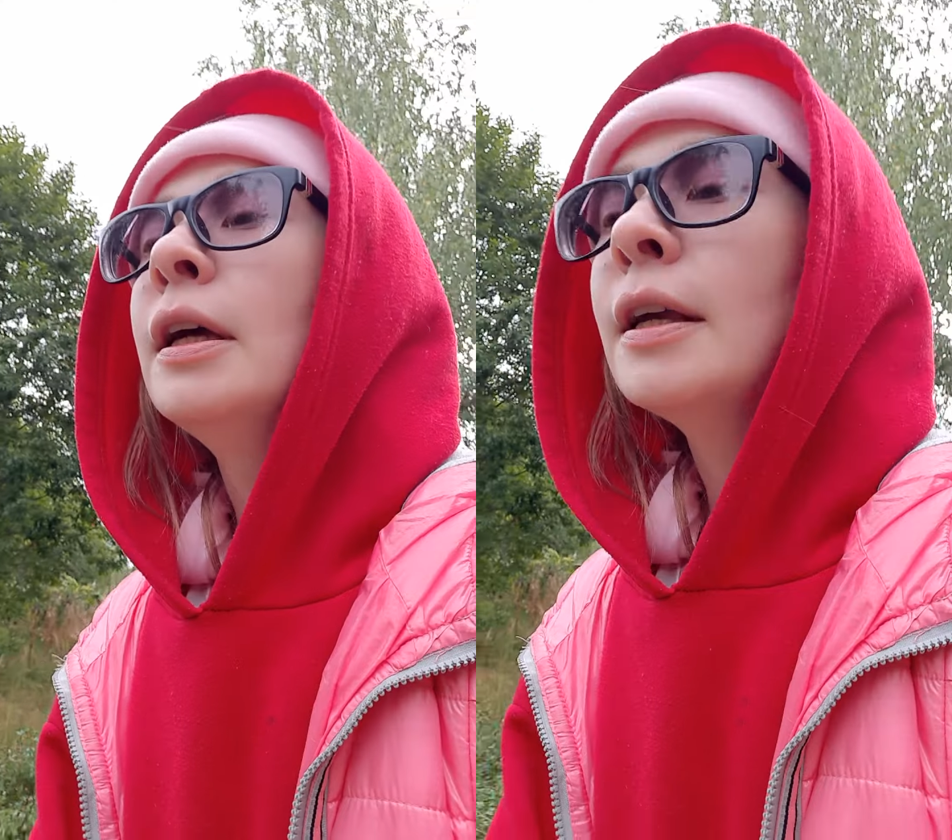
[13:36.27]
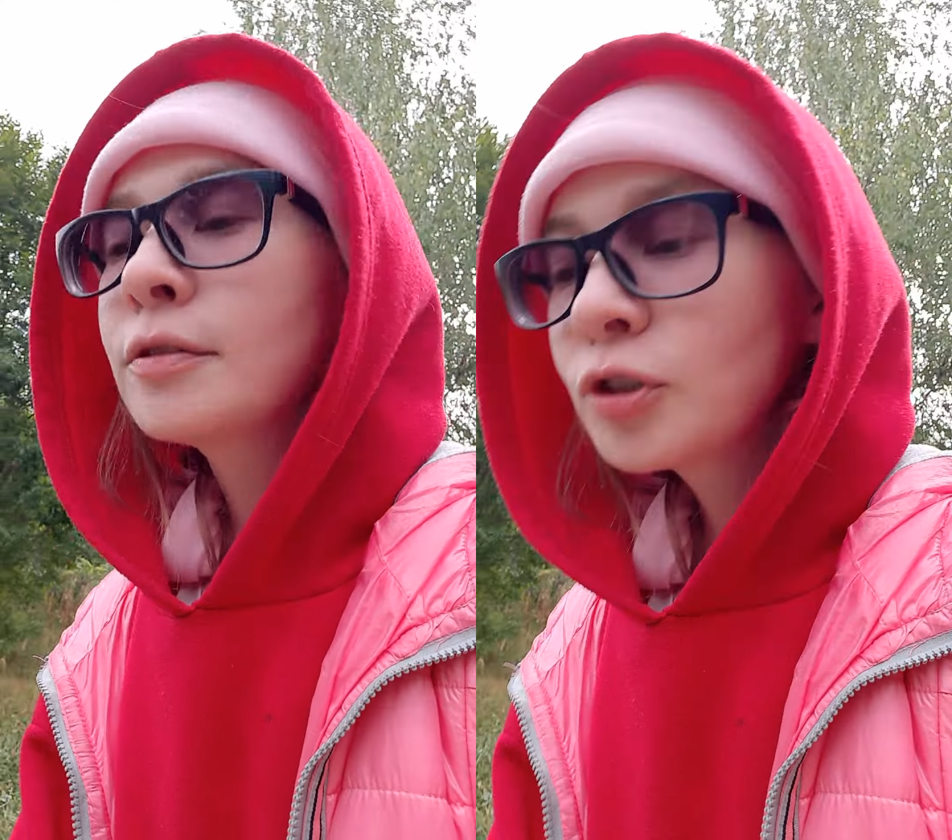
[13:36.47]

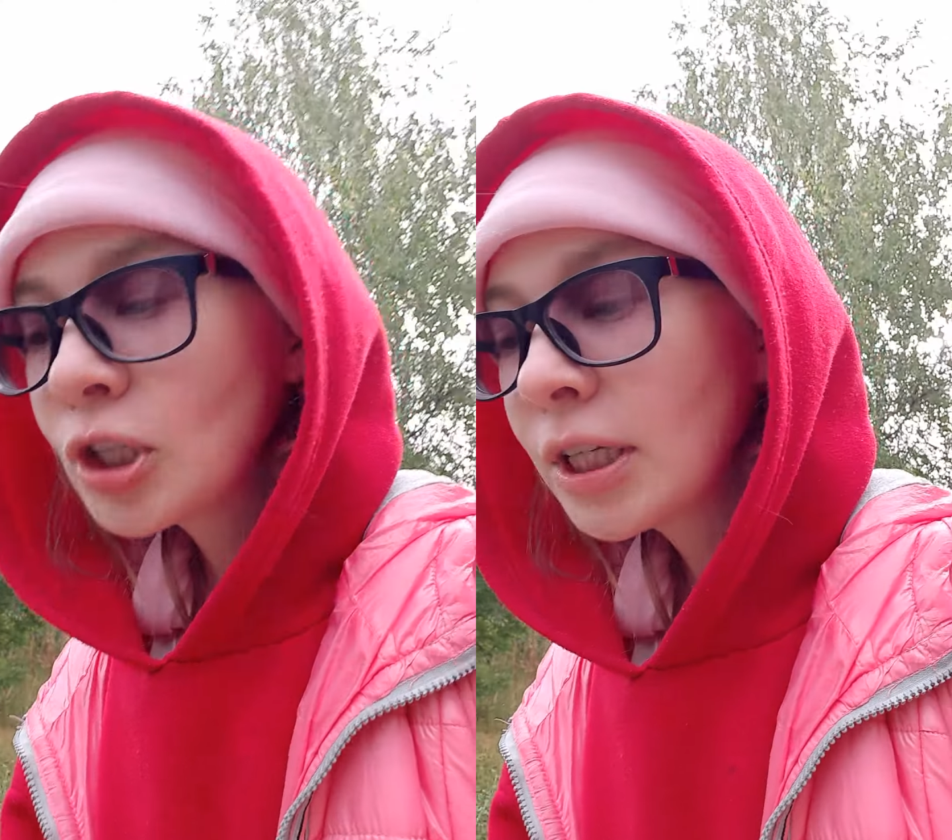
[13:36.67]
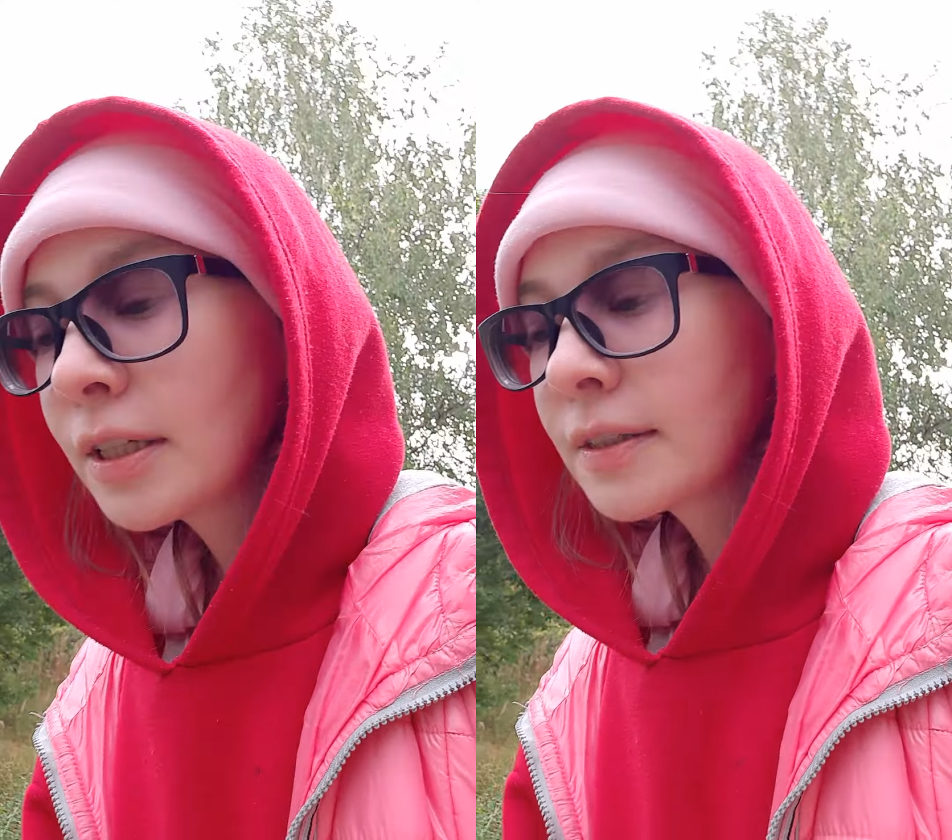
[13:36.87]

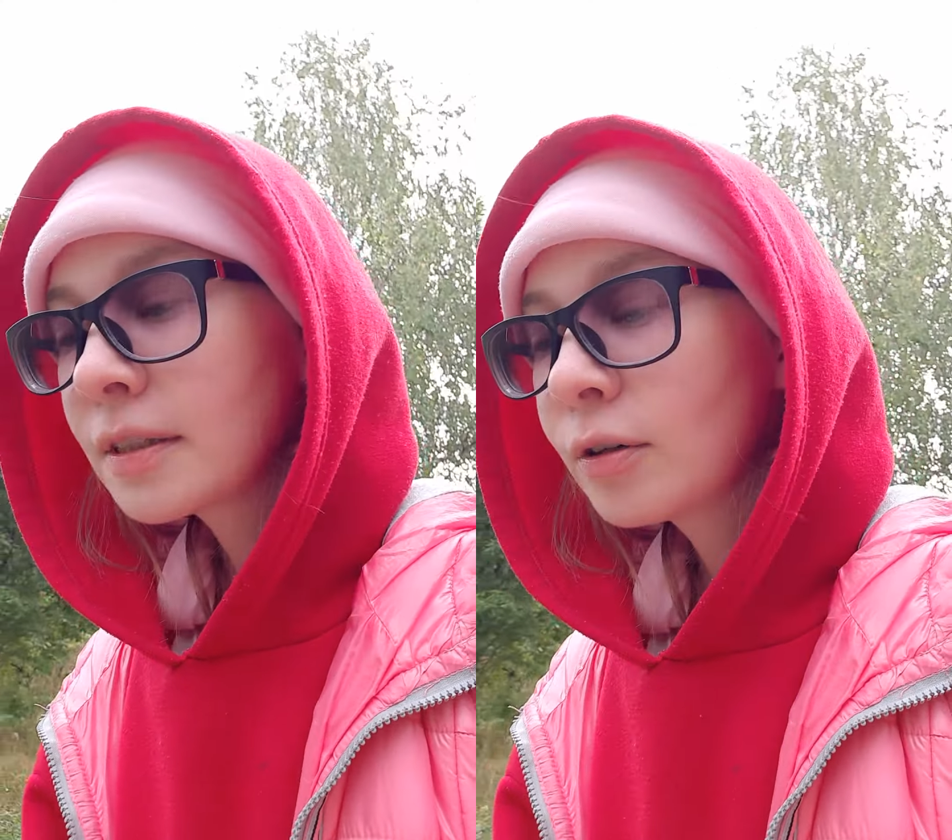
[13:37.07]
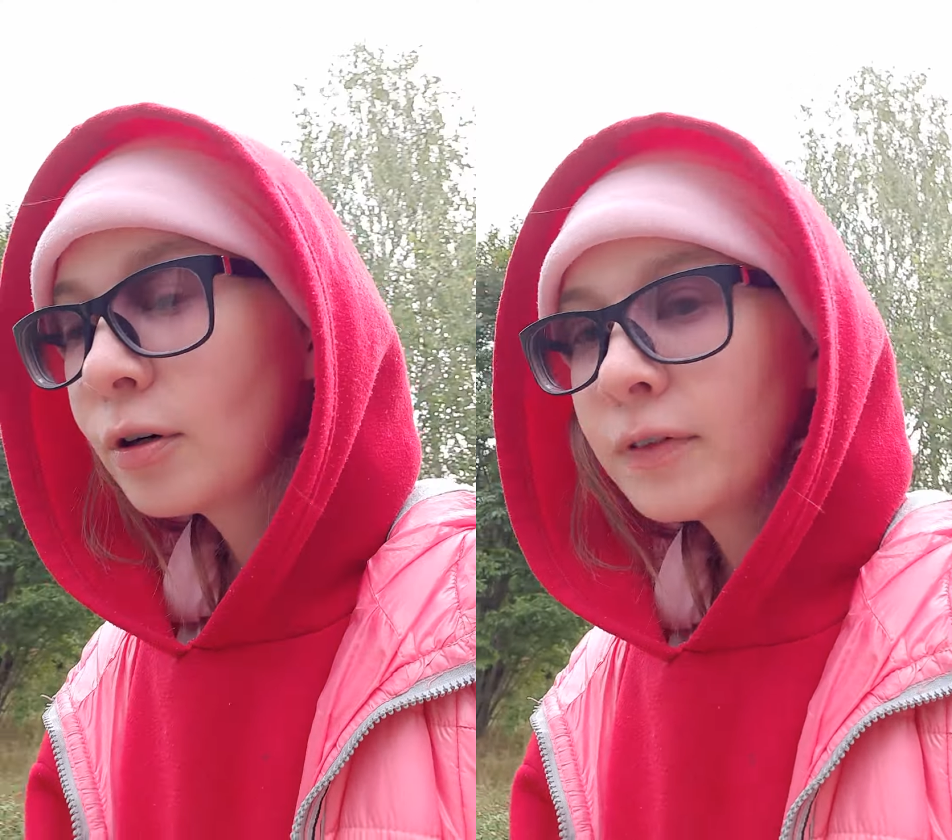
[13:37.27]
Изучение
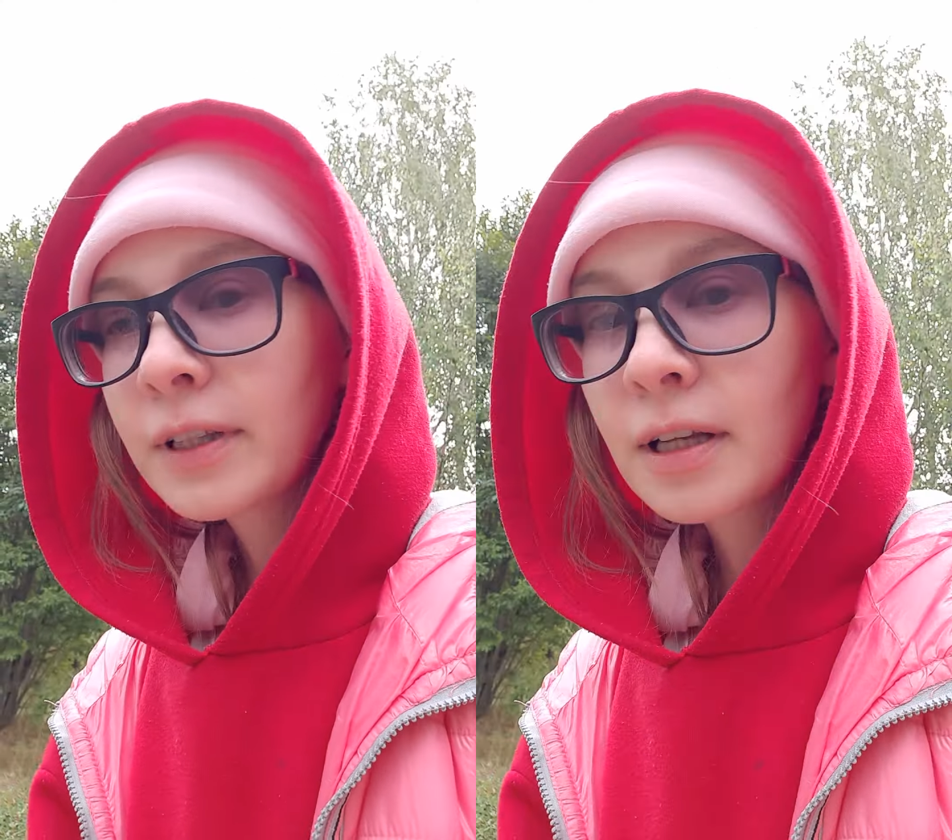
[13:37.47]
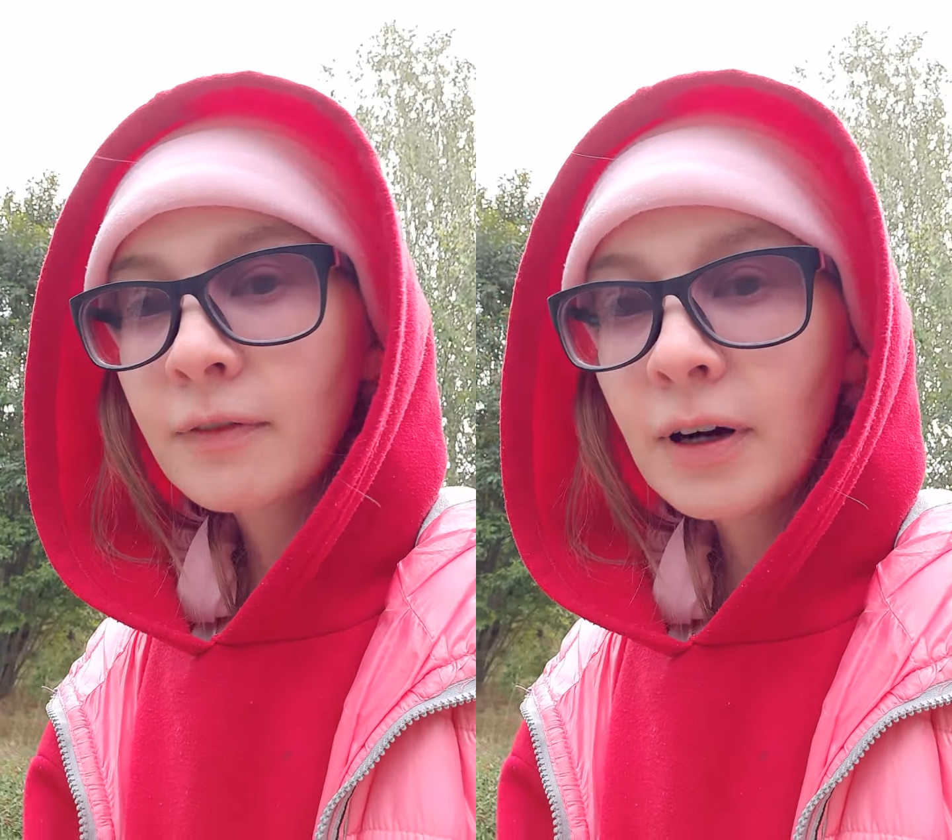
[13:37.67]
языков
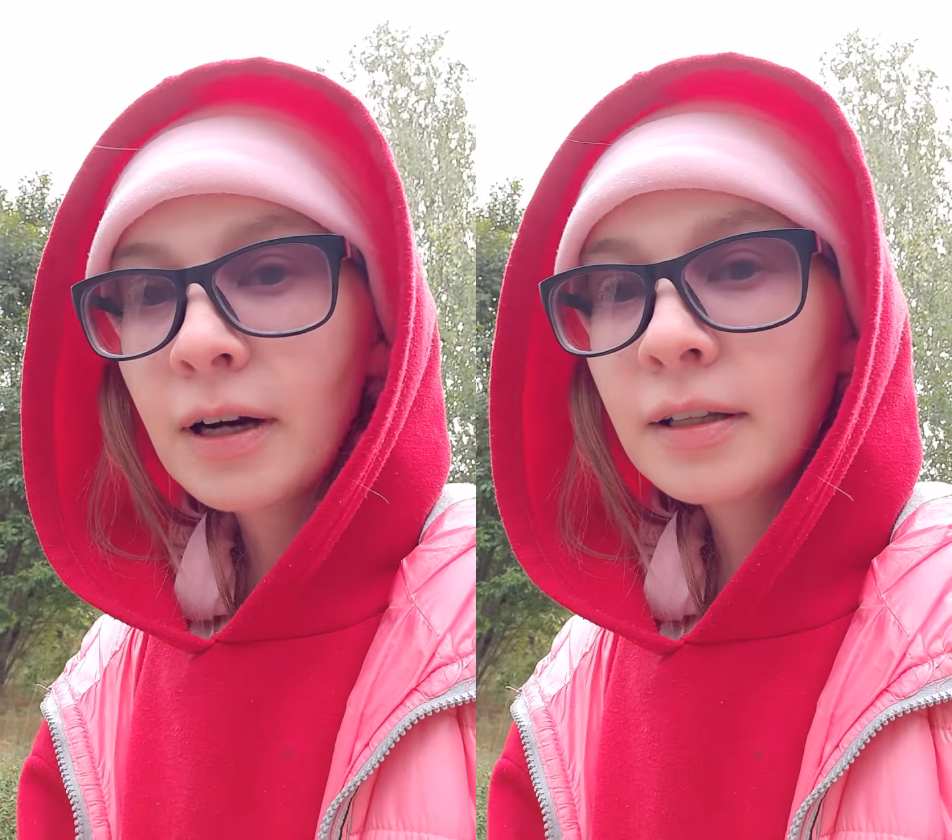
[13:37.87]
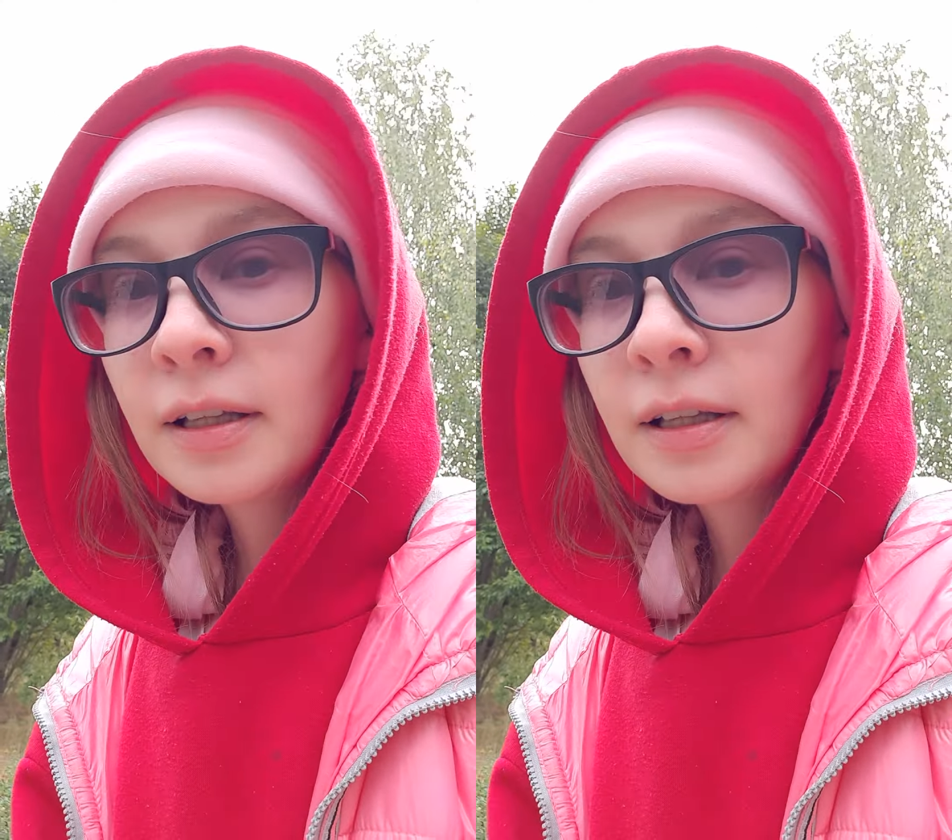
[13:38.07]
открывает